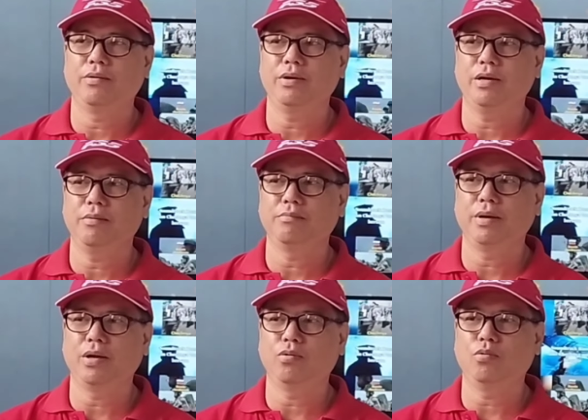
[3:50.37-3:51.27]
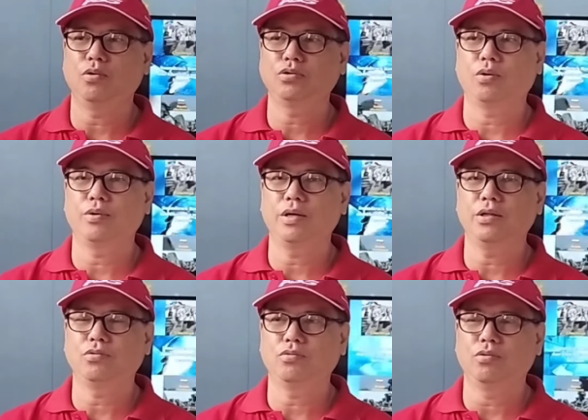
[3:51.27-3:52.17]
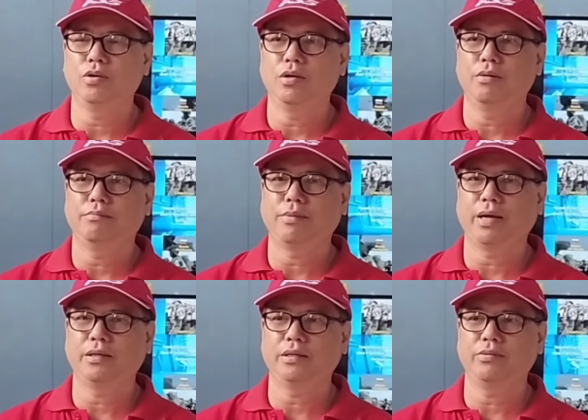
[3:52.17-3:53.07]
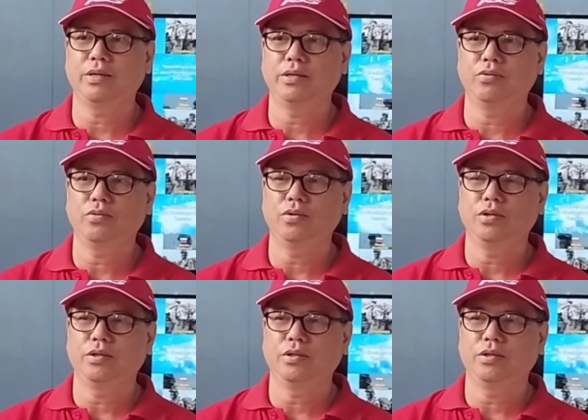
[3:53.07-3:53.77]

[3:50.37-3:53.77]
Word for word: 用掉了大量的导弹，伊朗已经